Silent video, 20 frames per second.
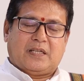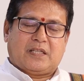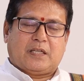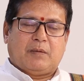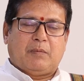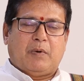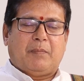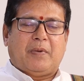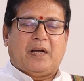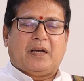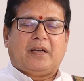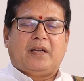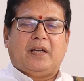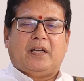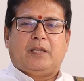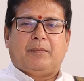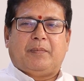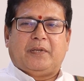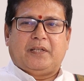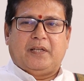సష్టమ
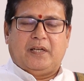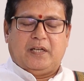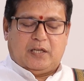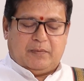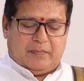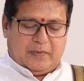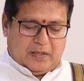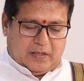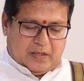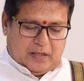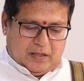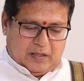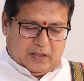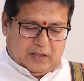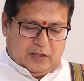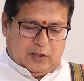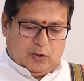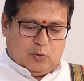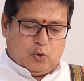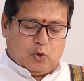భాగ్యాధిపతి అయినటువంటి
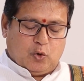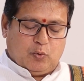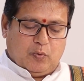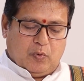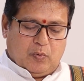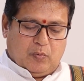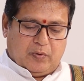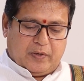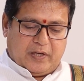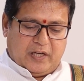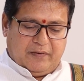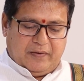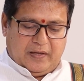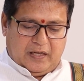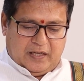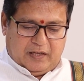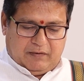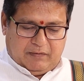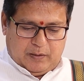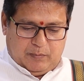ఈ గురువు రెండు
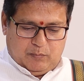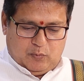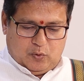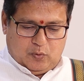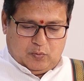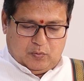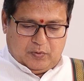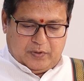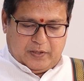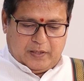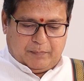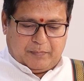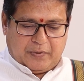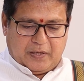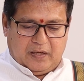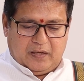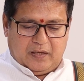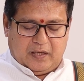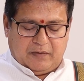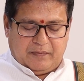వేల ఇరవై మూడు
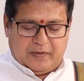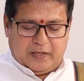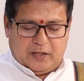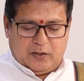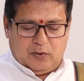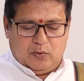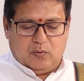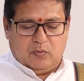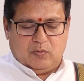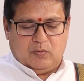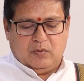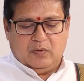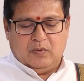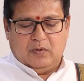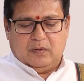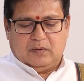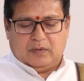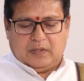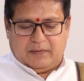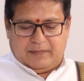ఏప్రిల్ ఇరవై రెండు
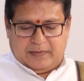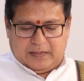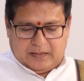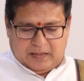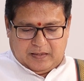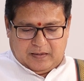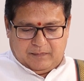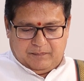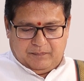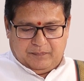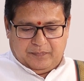తర్వాత